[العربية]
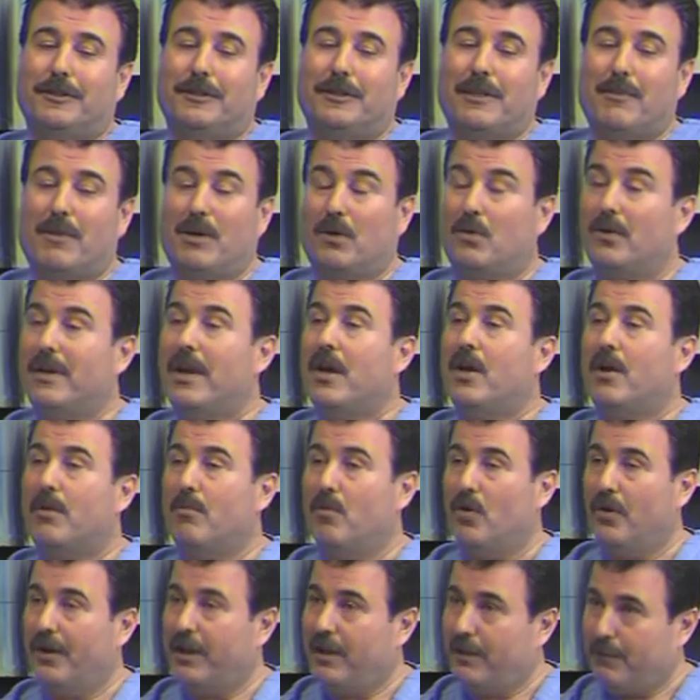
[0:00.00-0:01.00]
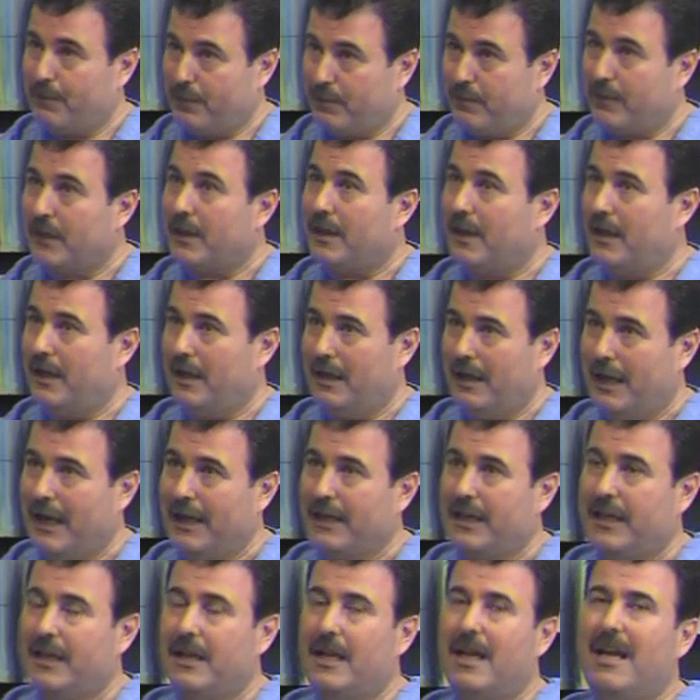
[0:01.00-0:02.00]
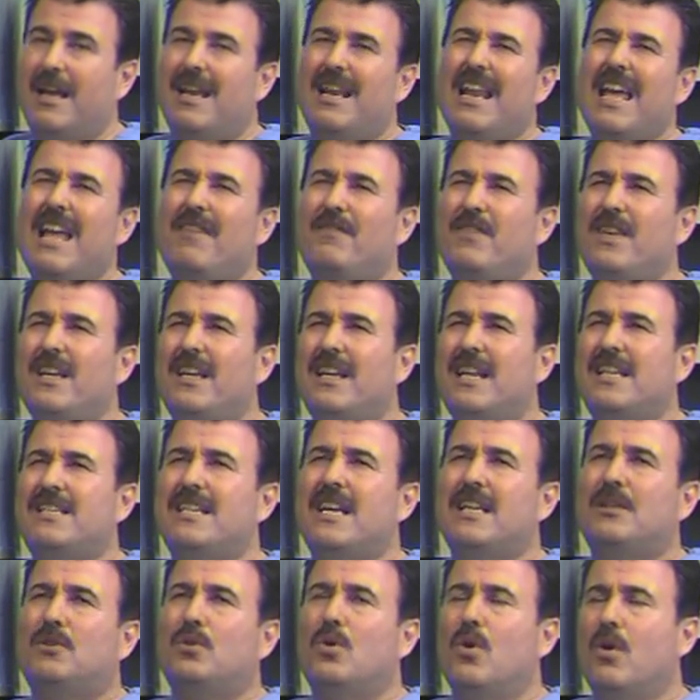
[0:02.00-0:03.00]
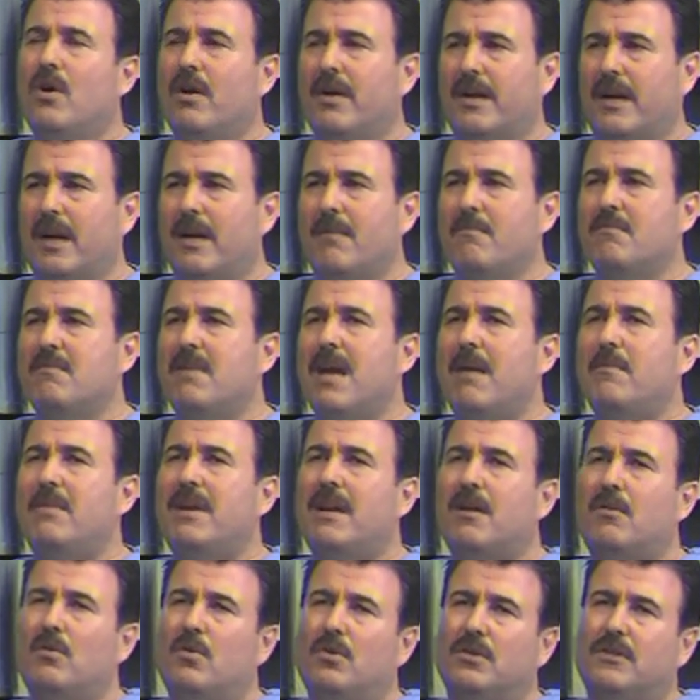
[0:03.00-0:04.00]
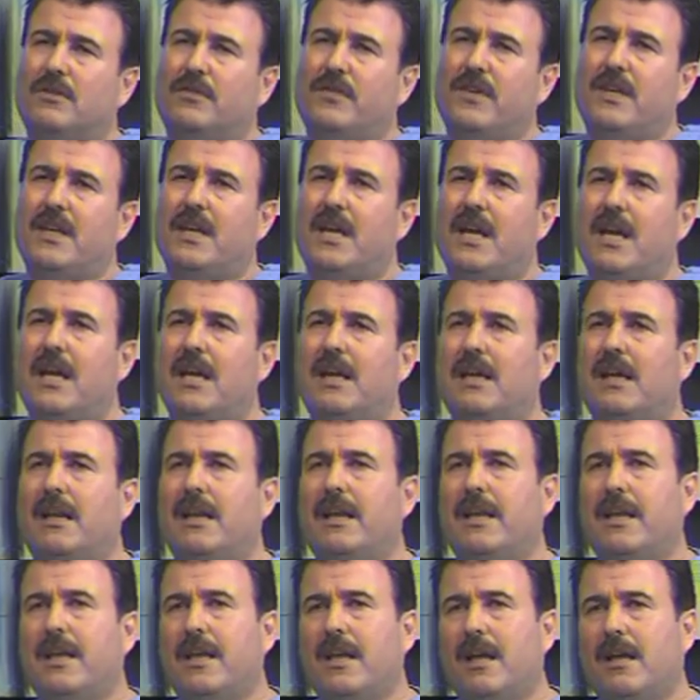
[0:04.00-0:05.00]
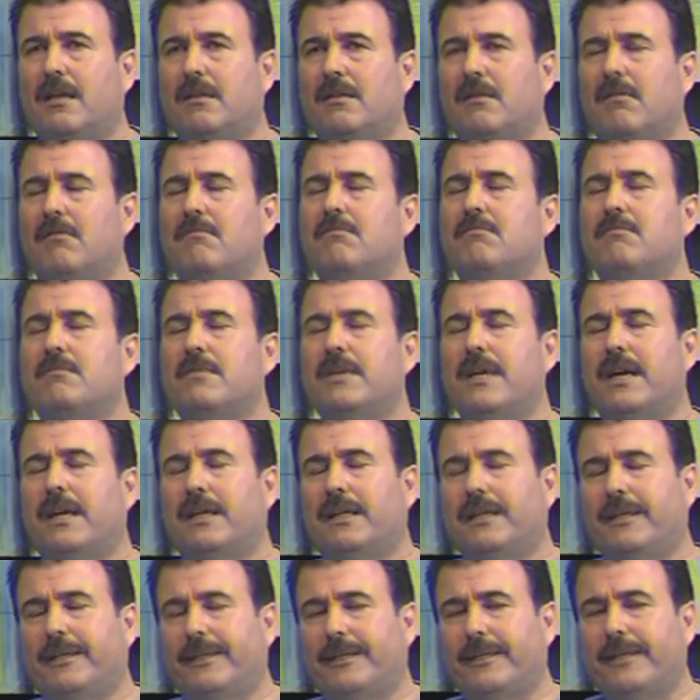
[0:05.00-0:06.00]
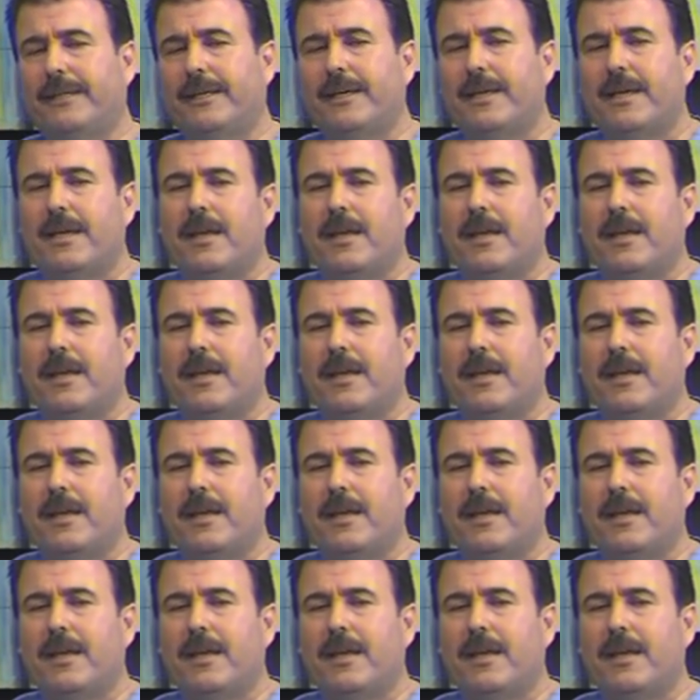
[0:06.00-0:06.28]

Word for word: طبعا قلنا هرموني حكينا الان في علاجات اخرى ما بدنا نخوض فيها اللي هي يعني